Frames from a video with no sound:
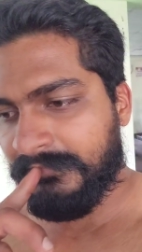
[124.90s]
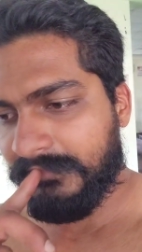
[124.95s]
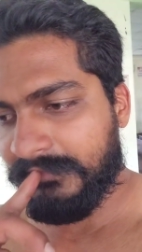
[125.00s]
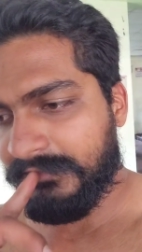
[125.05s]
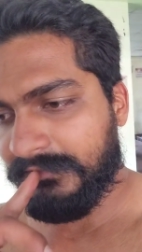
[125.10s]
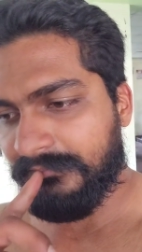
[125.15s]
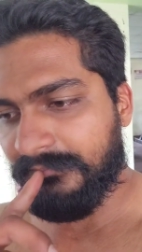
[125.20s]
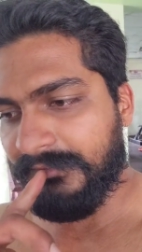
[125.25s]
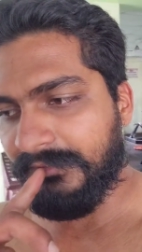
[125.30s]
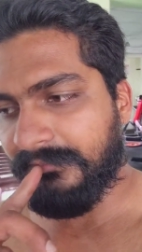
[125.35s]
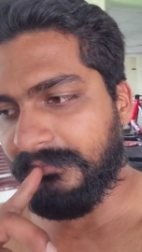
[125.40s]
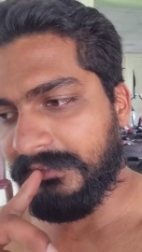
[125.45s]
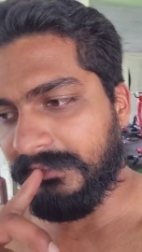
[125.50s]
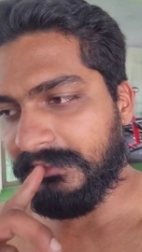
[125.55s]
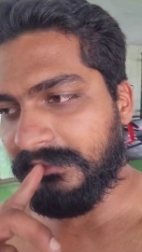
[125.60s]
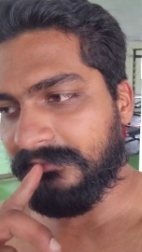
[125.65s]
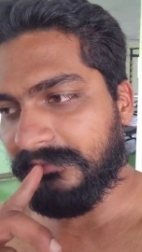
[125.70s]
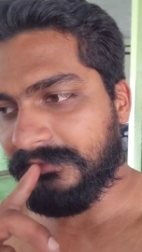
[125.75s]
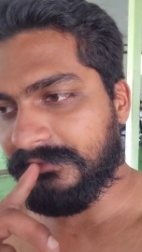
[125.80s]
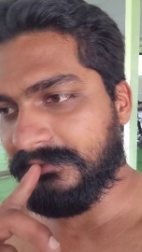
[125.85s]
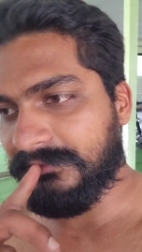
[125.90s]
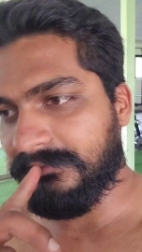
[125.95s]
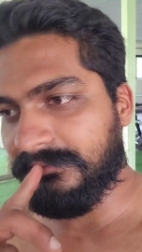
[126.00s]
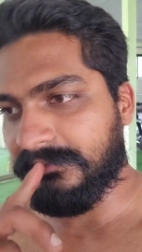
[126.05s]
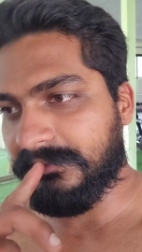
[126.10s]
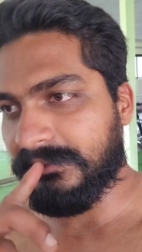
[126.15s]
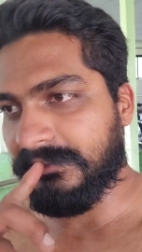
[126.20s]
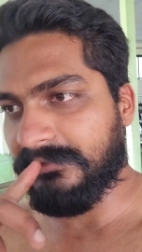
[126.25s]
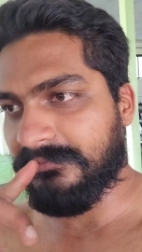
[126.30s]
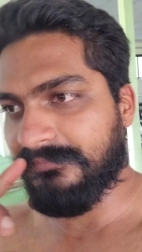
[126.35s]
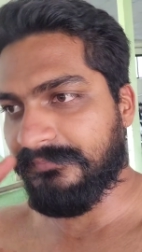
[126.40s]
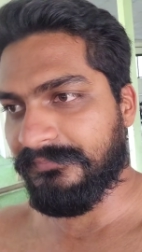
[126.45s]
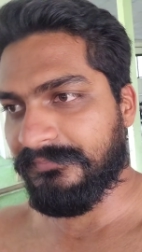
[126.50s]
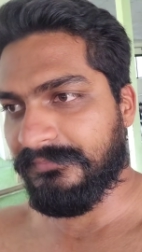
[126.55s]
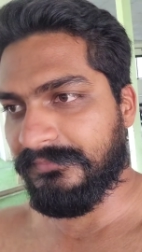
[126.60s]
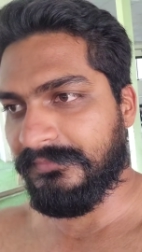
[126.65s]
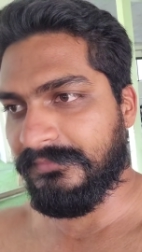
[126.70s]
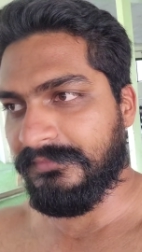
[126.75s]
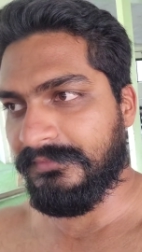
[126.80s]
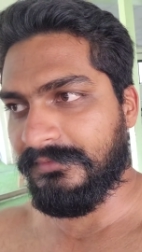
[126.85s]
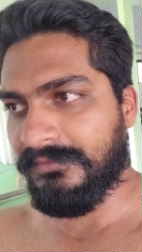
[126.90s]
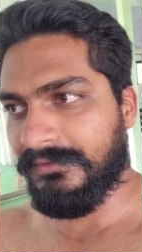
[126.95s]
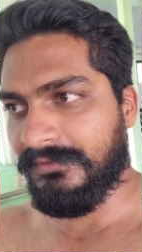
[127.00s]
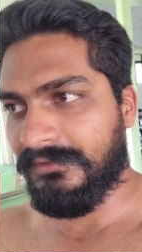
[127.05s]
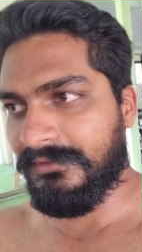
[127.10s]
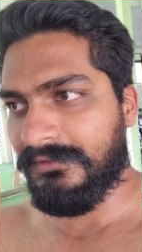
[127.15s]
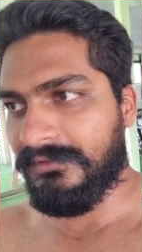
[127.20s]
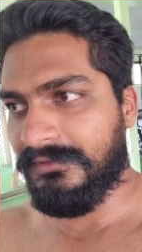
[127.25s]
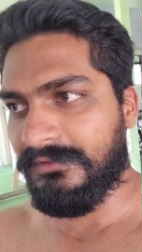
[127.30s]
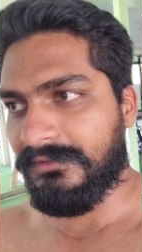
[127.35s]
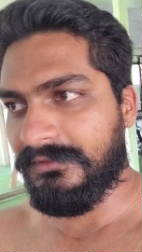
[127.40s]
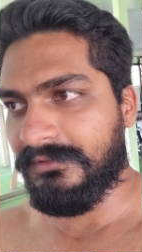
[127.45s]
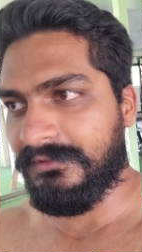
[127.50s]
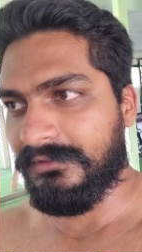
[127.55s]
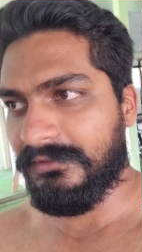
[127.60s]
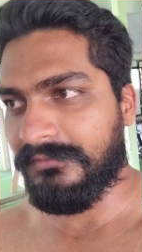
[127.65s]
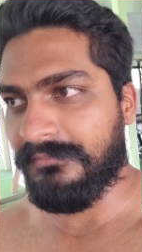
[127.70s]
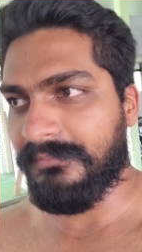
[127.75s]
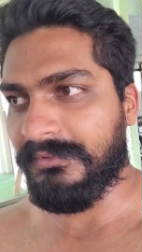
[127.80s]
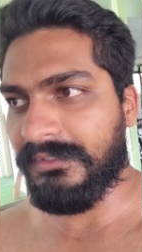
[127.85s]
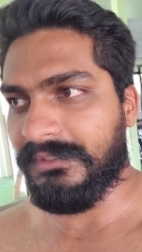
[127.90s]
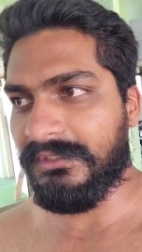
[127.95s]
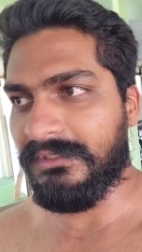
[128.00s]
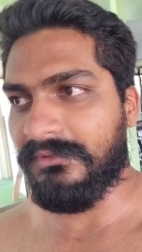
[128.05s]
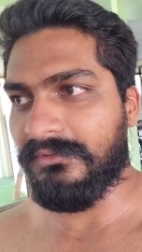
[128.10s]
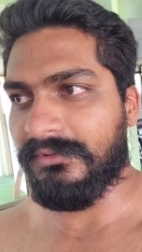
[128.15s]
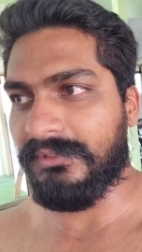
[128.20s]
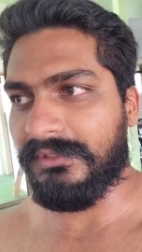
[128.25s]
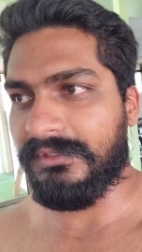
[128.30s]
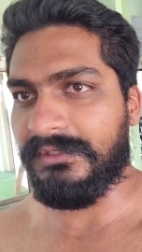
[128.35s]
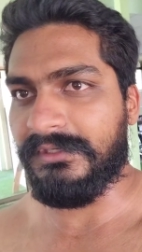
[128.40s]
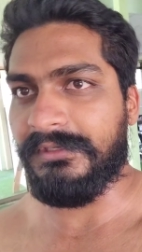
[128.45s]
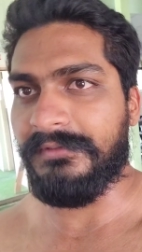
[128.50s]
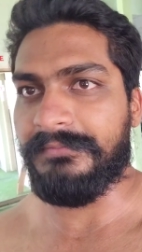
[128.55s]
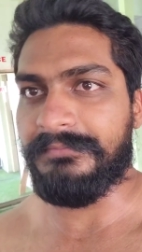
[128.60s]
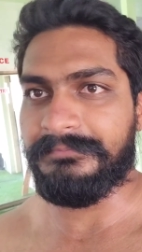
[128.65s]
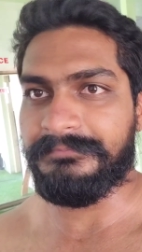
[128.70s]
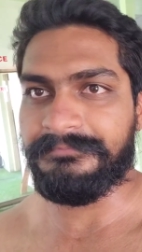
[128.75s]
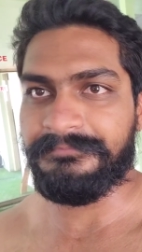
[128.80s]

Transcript: तब भी मेरा वज़न होगा नब्बे किलो के करीब